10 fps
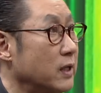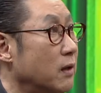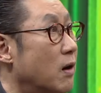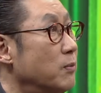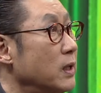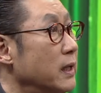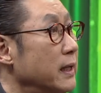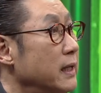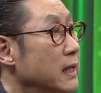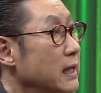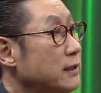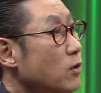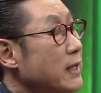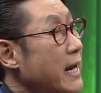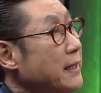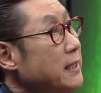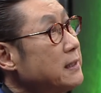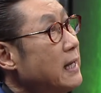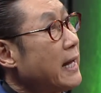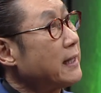เสียของหมดเลยแล้วตรงตลาดนี่
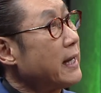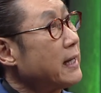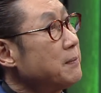คือตลาดอะไร